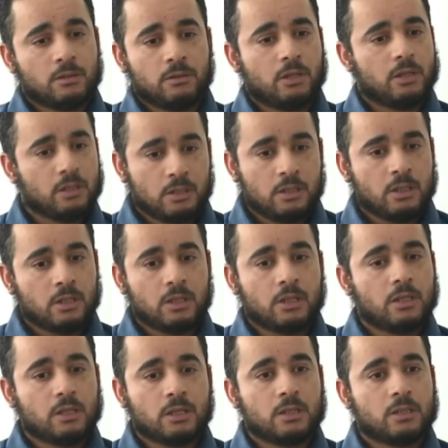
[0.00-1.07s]
قال لي انا
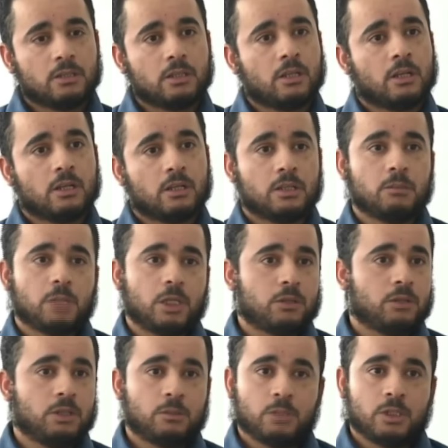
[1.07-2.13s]
قال لي راني دايرها
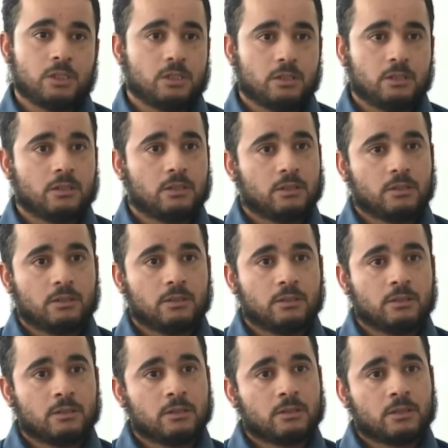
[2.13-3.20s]
تخدم على روحي مانيش
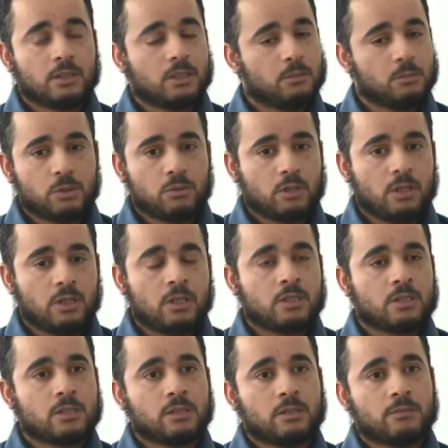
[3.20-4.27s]
قال لي مش
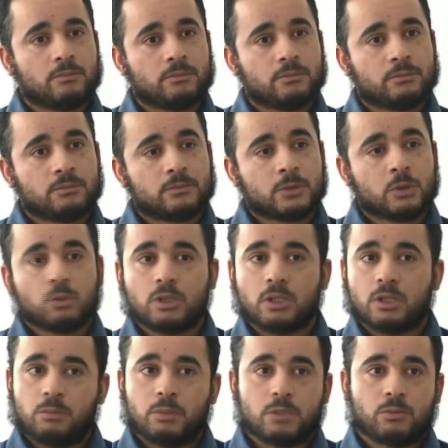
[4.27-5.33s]
وضعيه اصلا
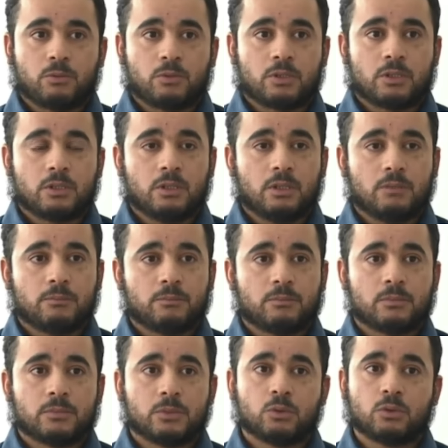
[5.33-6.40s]
وعطاني الباسبور تاعي
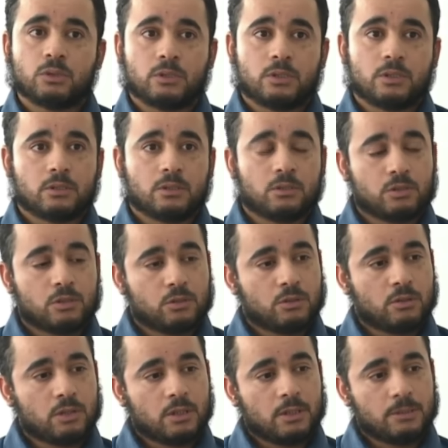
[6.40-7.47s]
ورحت رحت
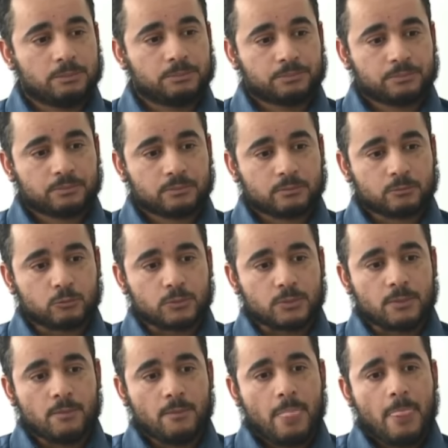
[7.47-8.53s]
لتركيا
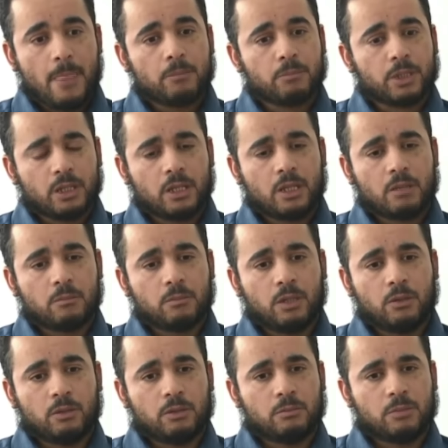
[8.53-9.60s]
بقيت
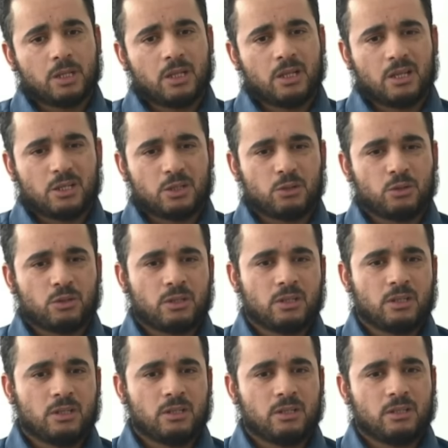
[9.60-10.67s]
ثم حوالي من ثلاثة
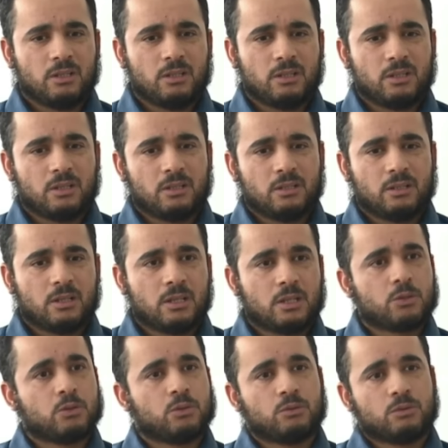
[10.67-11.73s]
شهور
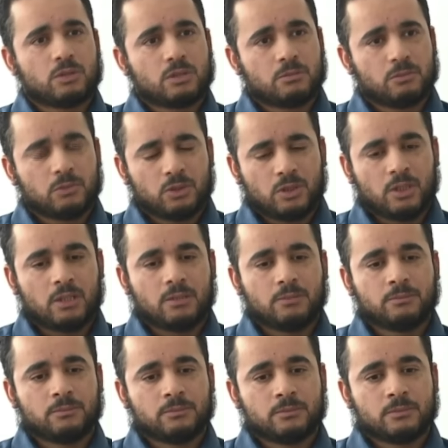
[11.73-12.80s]
ثلاثة شهور ونص مدة
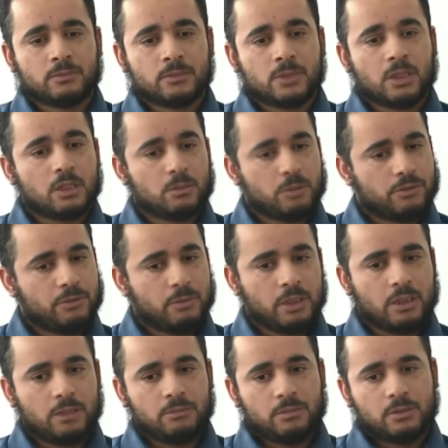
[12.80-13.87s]
هكا خدمت في
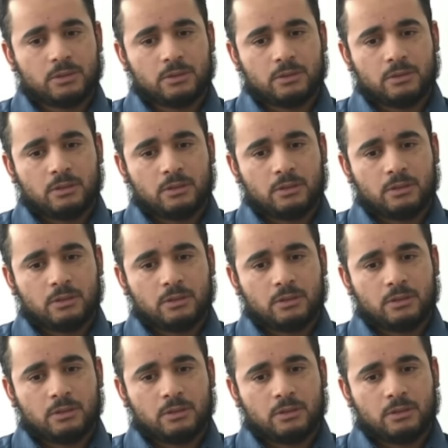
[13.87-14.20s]
مطعم